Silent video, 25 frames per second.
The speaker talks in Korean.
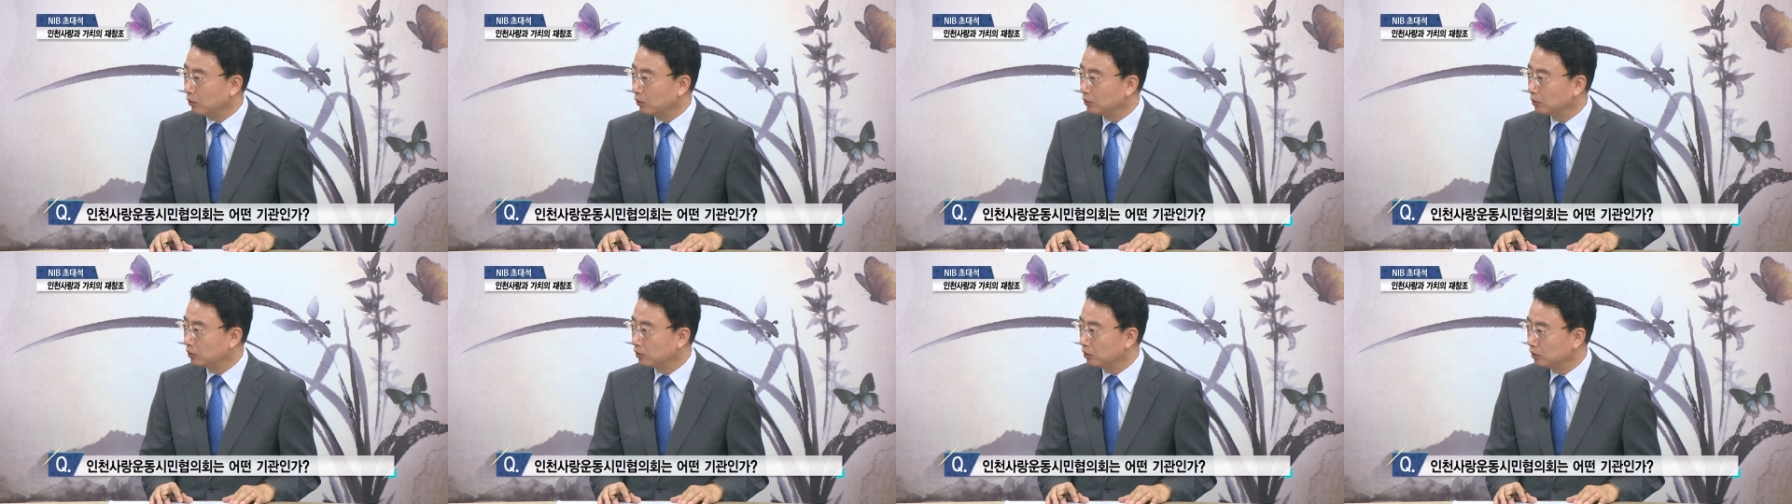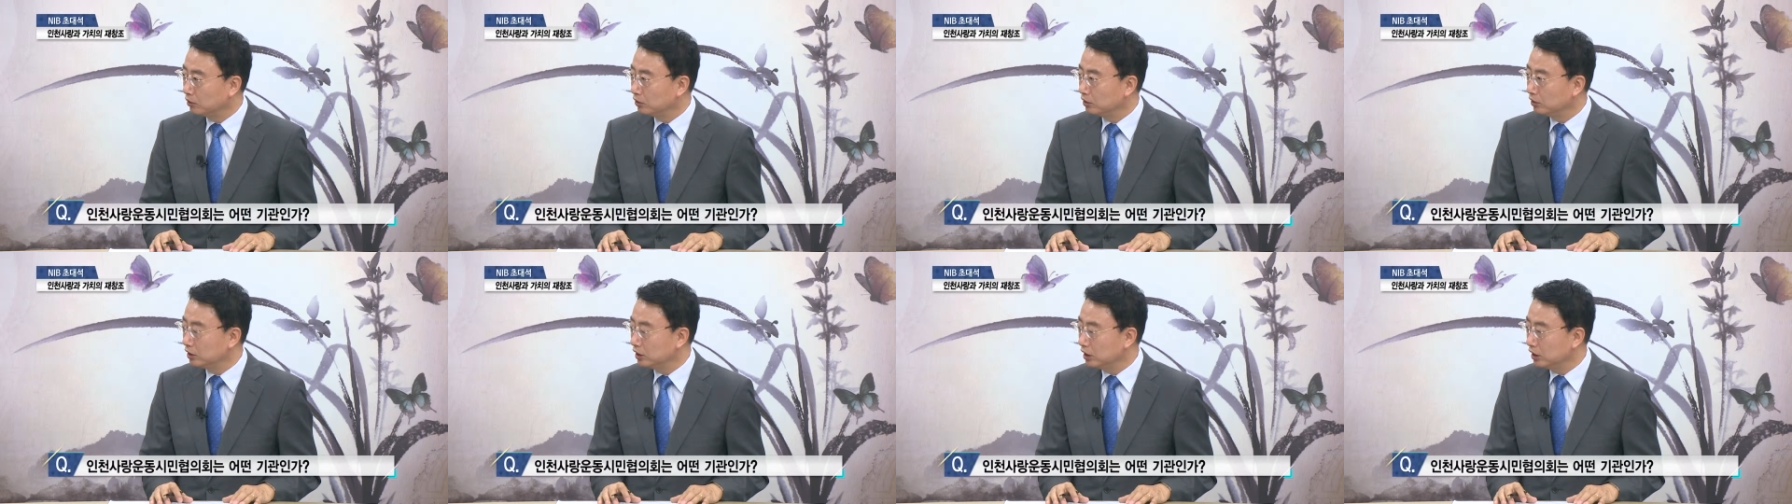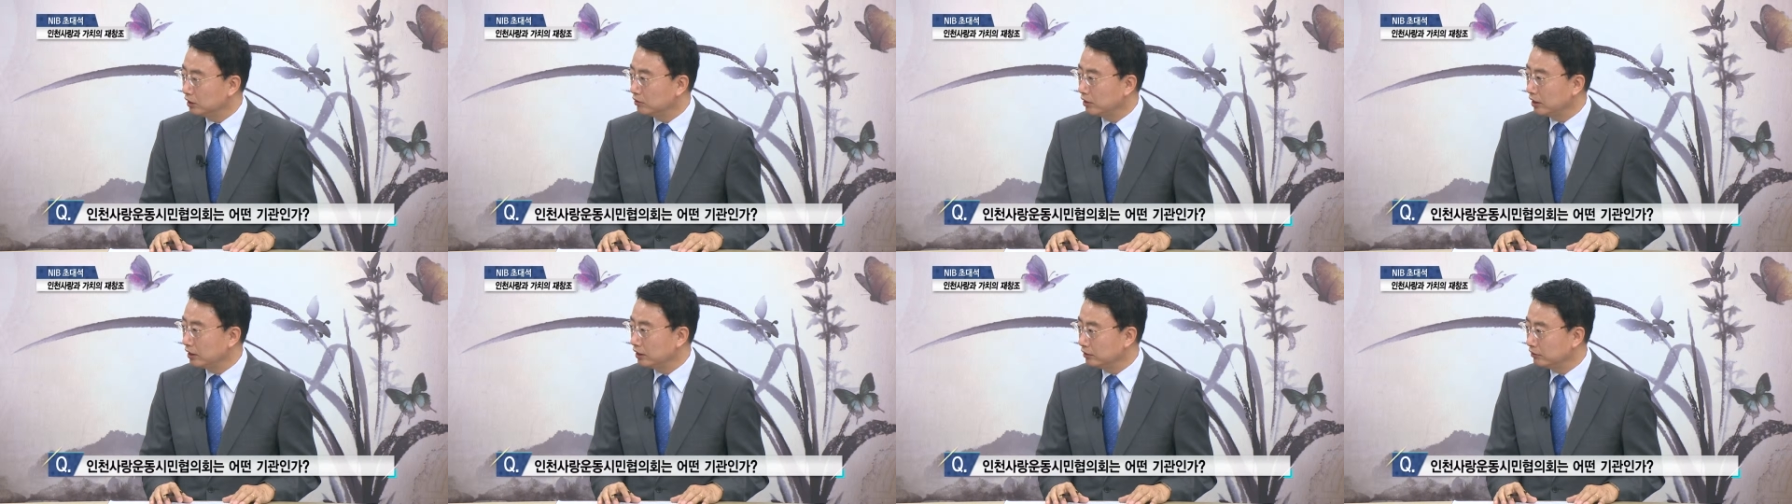어떤
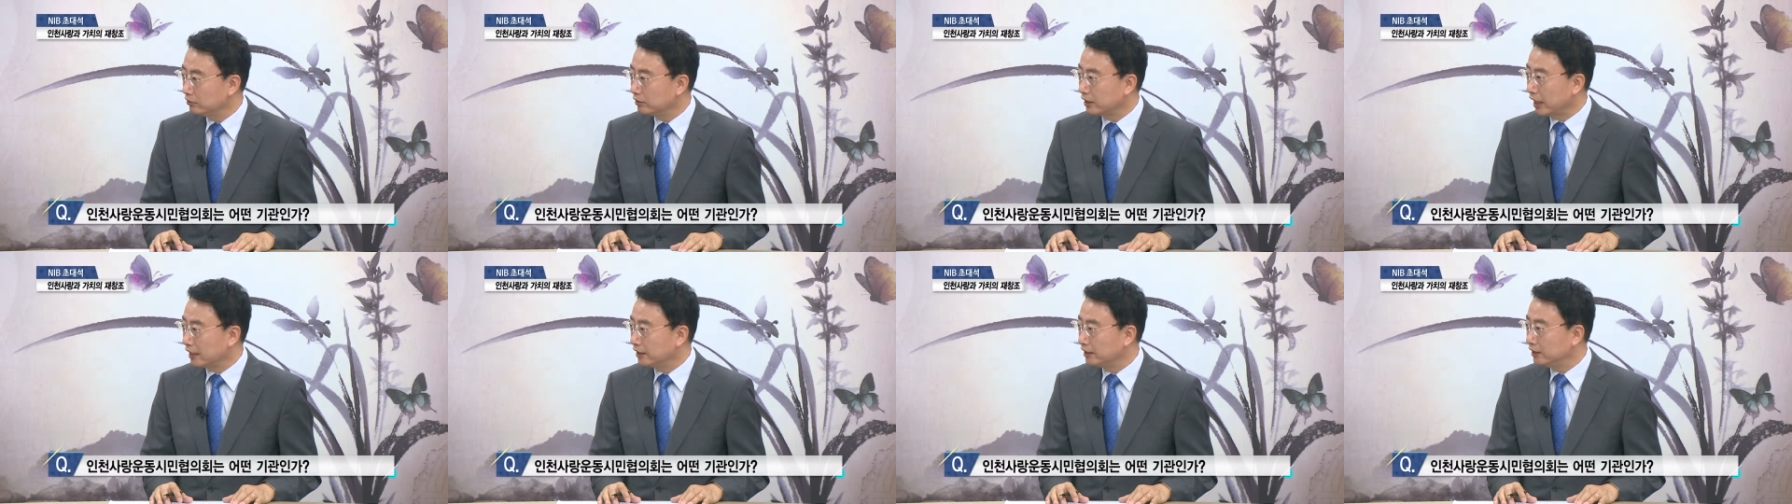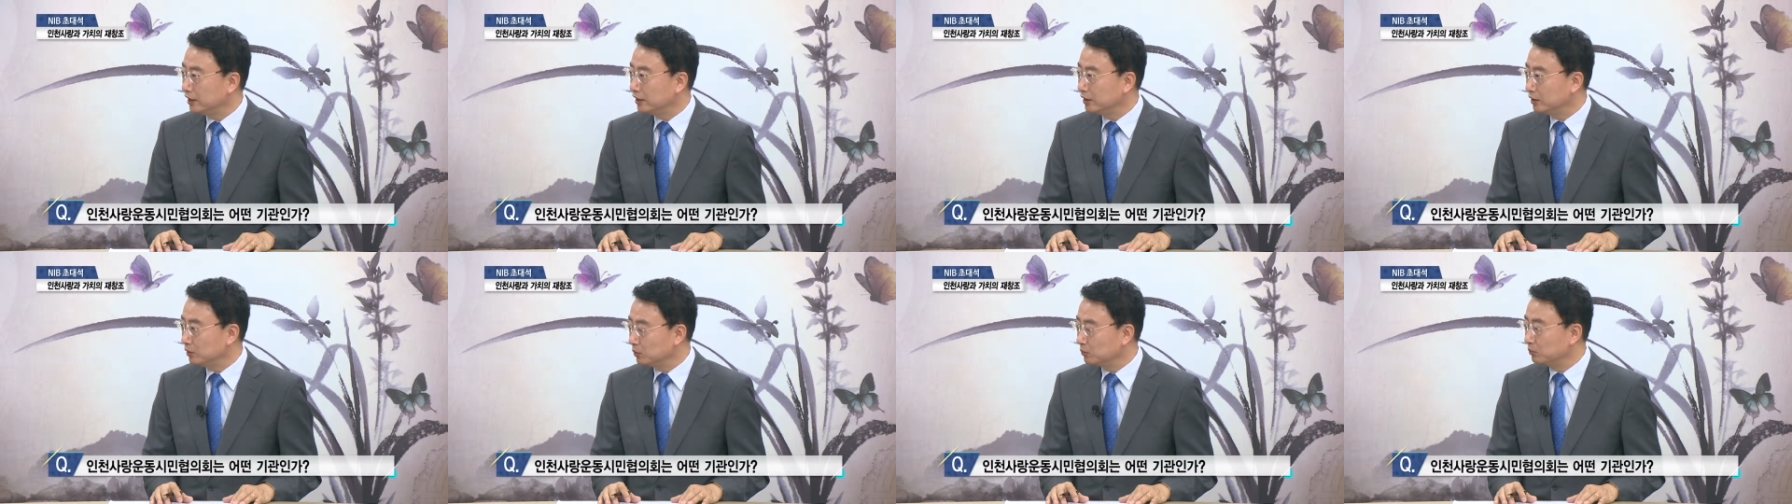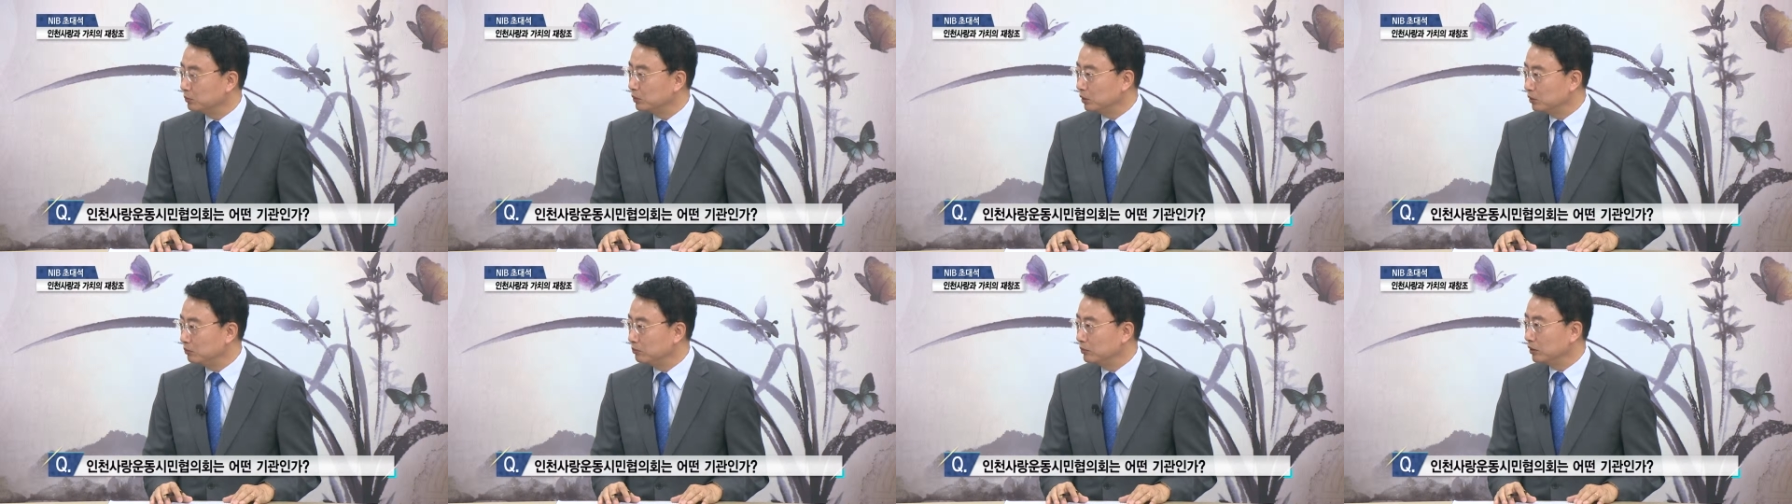기관이고 그 단체인지
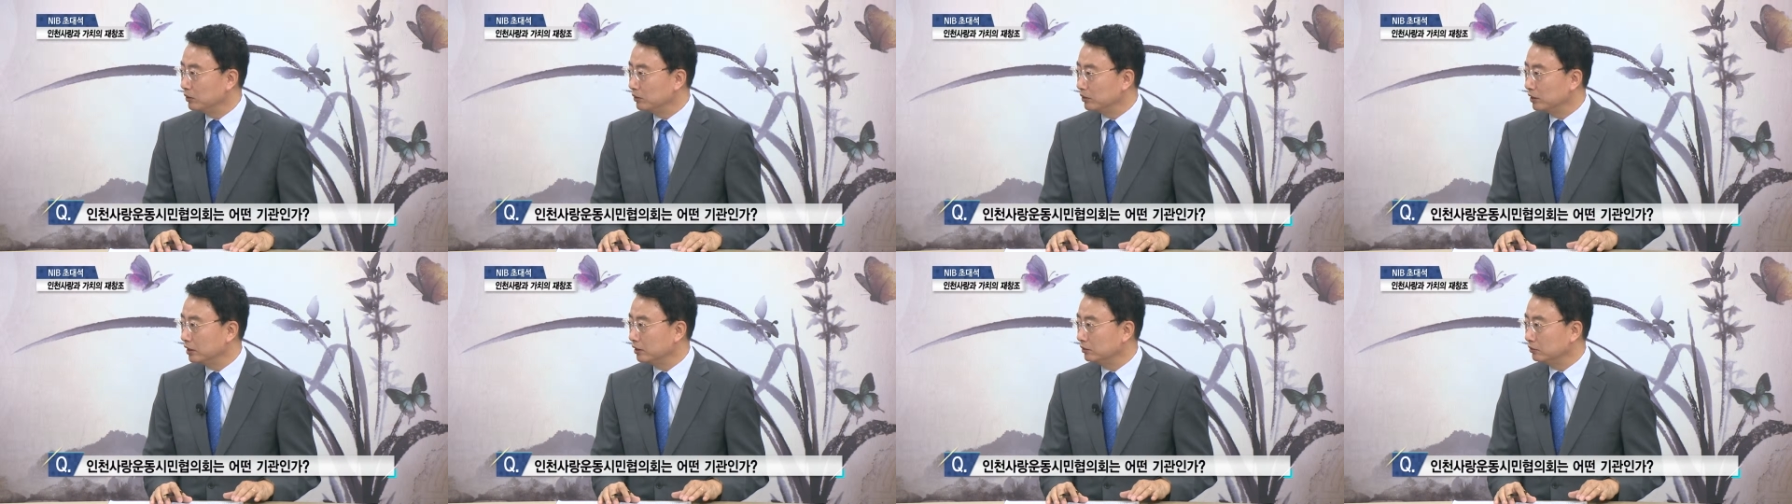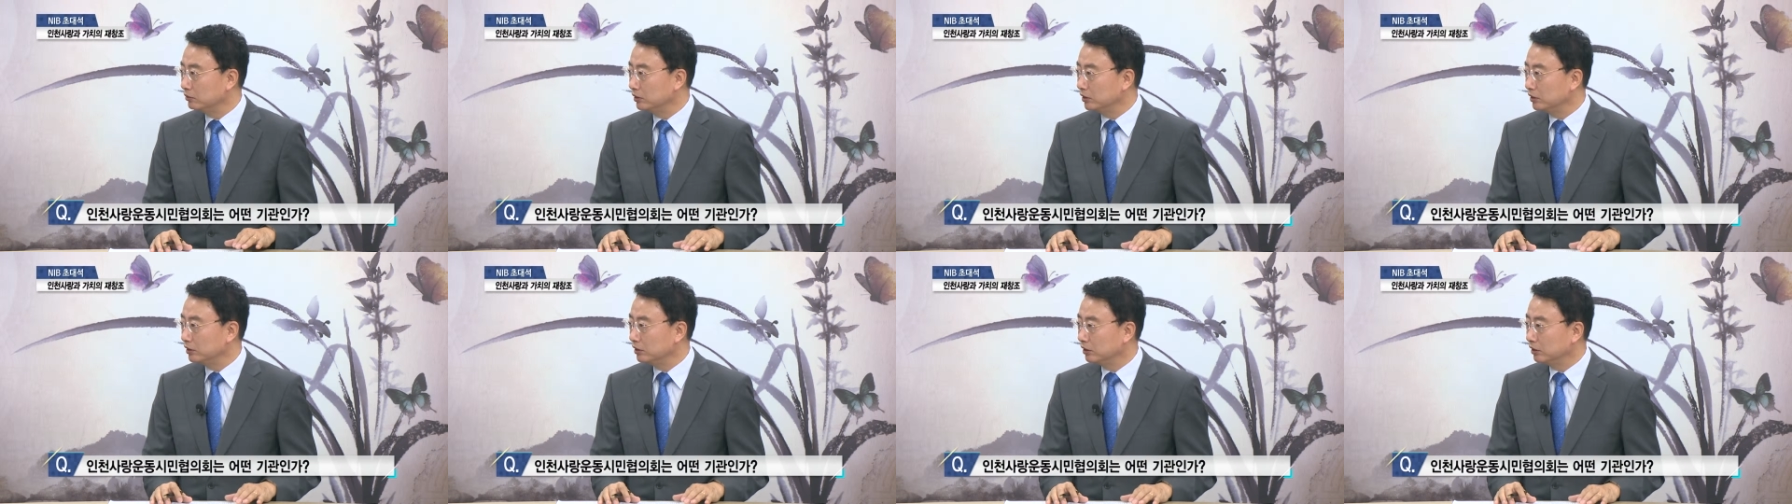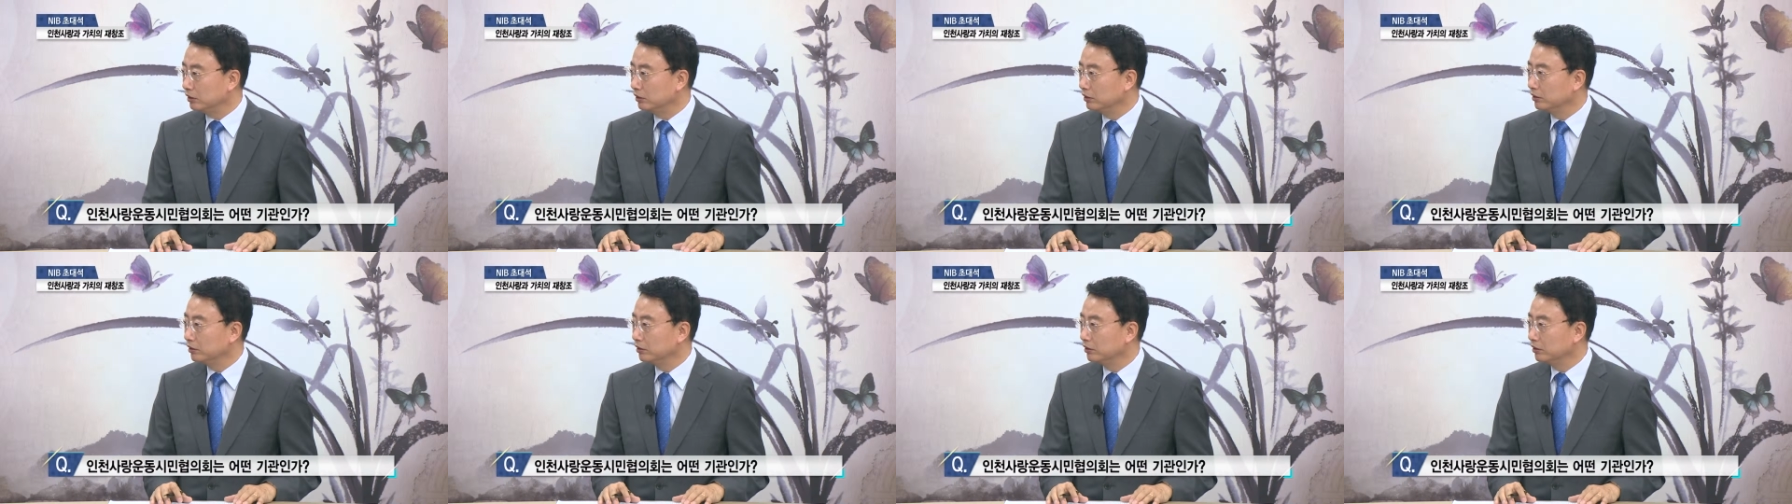좀 설명을 해 주시죠.